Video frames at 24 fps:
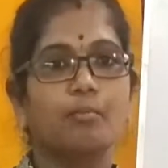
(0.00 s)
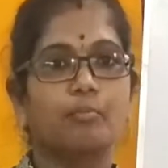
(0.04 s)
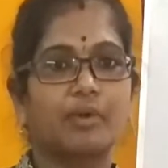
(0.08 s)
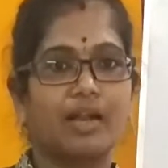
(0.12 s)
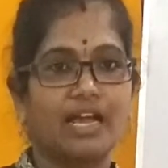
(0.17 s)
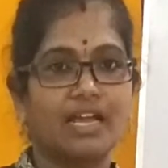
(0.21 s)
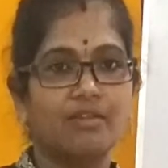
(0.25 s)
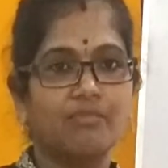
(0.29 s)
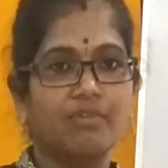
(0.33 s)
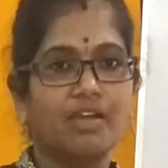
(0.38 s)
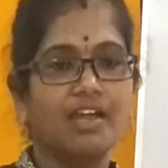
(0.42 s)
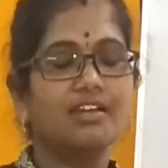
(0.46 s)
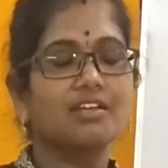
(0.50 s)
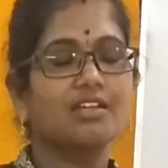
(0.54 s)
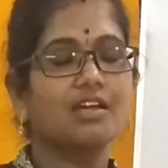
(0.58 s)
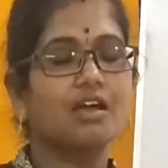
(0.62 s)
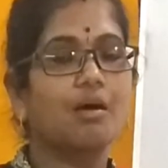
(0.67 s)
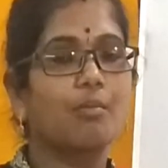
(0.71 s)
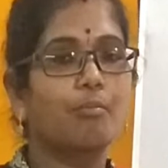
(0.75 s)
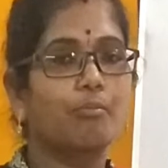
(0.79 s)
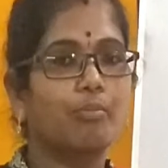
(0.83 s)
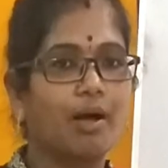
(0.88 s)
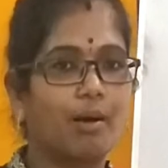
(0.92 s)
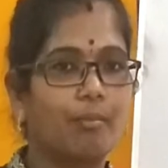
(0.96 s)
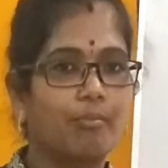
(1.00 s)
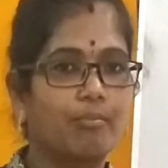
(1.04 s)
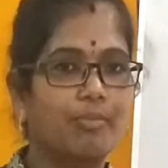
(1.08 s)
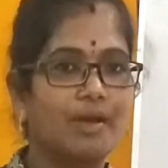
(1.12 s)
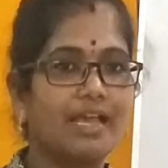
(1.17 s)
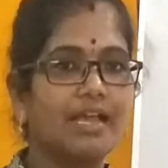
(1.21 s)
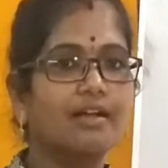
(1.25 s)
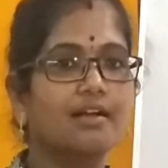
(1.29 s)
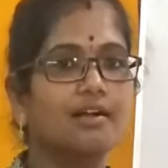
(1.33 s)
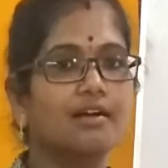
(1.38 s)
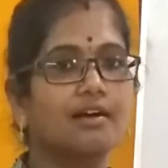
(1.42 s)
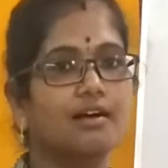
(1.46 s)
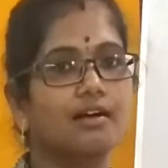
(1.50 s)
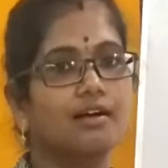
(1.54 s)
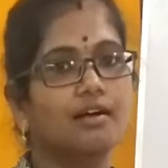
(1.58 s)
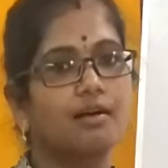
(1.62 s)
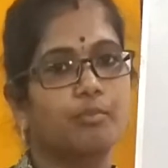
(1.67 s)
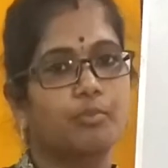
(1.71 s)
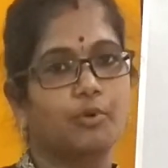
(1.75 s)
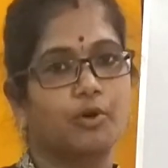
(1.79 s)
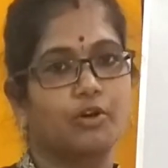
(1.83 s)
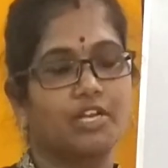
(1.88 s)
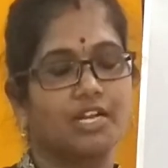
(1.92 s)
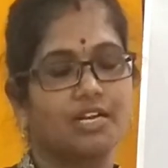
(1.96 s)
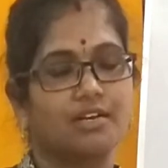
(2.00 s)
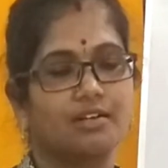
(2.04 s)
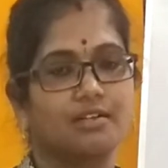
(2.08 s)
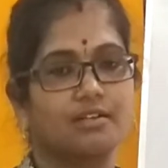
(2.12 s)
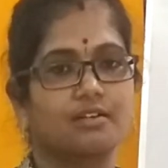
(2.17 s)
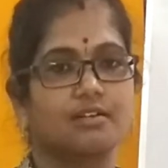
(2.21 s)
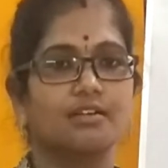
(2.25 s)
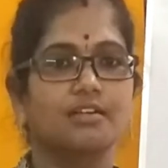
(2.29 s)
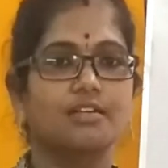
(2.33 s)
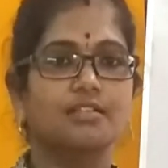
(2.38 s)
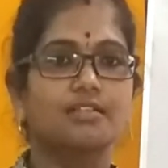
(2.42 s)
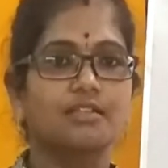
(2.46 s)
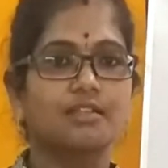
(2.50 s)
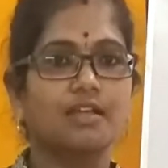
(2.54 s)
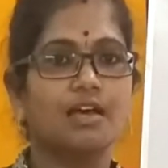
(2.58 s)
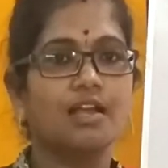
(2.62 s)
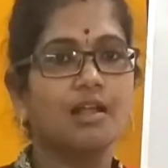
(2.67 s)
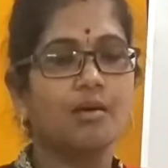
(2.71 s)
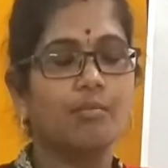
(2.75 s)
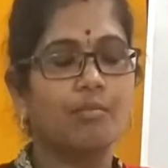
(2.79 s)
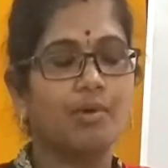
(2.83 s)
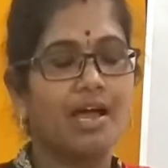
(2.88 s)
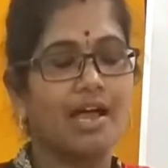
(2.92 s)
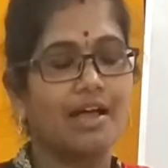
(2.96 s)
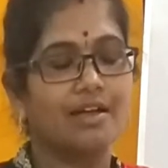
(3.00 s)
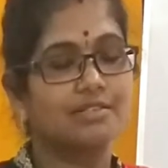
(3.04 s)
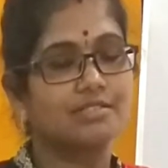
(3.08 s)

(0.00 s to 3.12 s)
ப்ரைவேட் பப்ளிக் ப்ரொடெக்டட் இதுதான் நம்ம